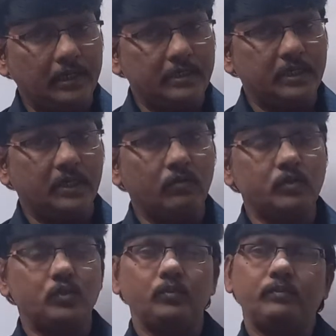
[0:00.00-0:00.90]
ఎనర్జీ
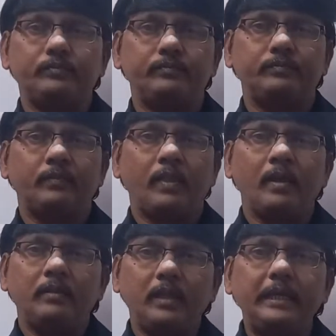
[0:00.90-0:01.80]
కావచ్చు
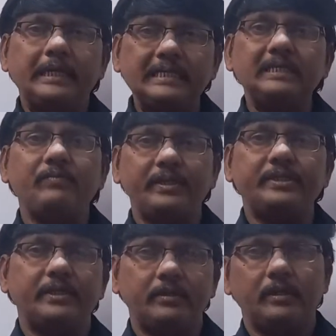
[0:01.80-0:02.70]
దాన్ని
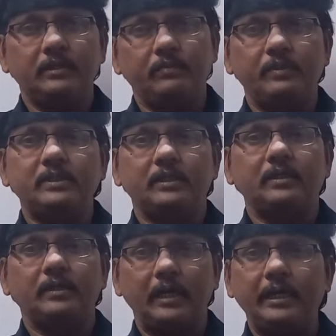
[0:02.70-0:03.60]
కన్జర్వేషన్ అని చెప్పేసి
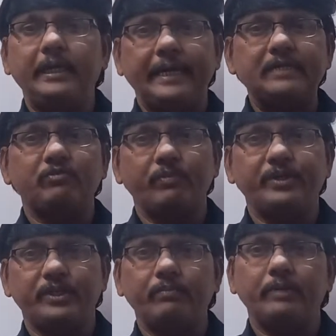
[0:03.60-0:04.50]
అంటారు అంటే
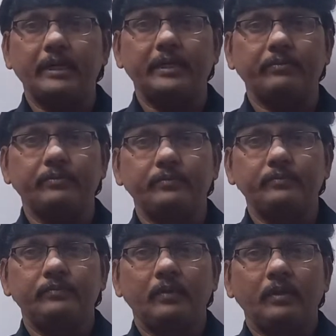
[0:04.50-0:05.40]
ట్రాన్స్ఫర్మేషన్ మారడం
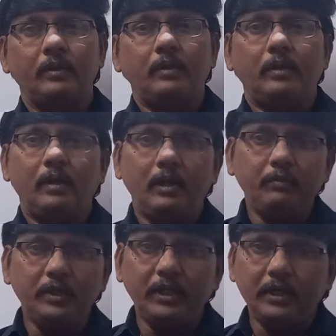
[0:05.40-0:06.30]

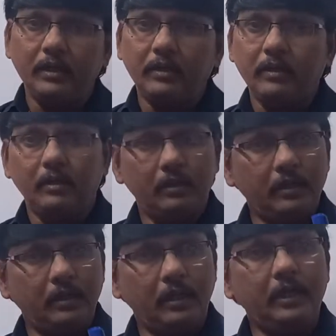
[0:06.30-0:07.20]
లేకపోతే కనుక
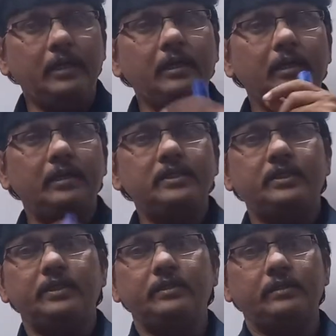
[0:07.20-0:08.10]
ఎలక్ట్రికల్ ఎనర్జీ
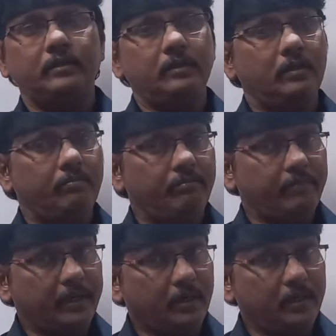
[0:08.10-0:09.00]
అనేది
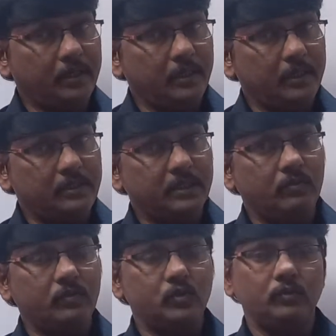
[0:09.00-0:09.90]
మెకానికల్ ఎనర్జీ
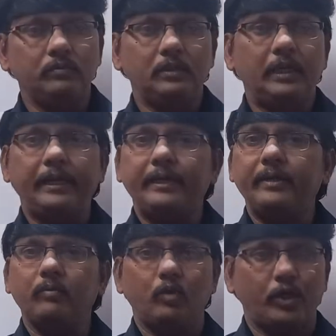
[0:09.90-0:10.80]
కావచ్చు
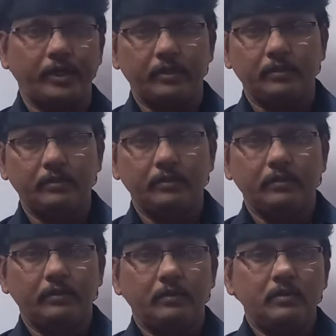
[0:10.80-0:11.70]
ఎలక్ట్రిక్ మోటార్
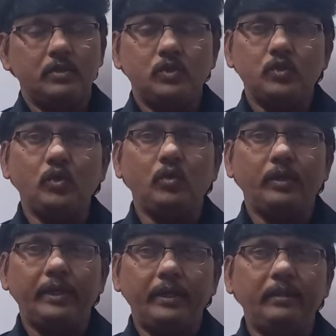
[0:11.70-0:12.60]
సో
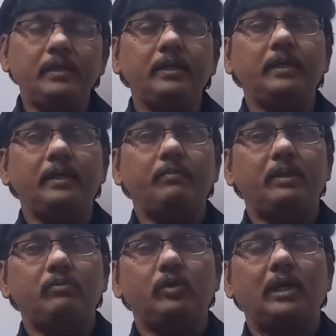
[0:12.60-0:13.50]
దీన్ని
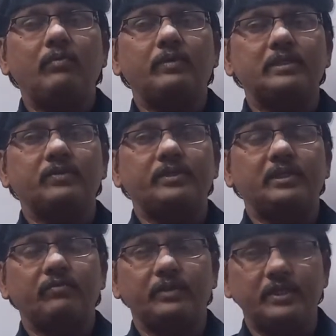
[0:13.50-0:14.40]
మనము లా ఆఫ్ కన్జర్వేషన్
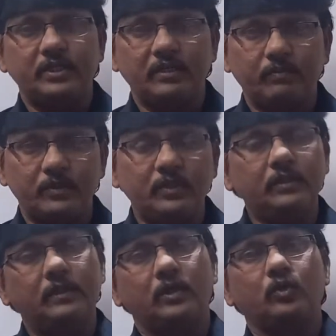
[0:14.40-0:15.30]
ఆఫ్ ఎనర్జీ అని చెప్పేసి
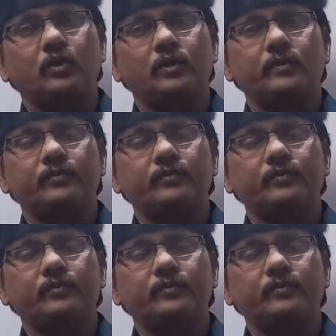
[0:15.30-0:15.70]
అనుకుంటాం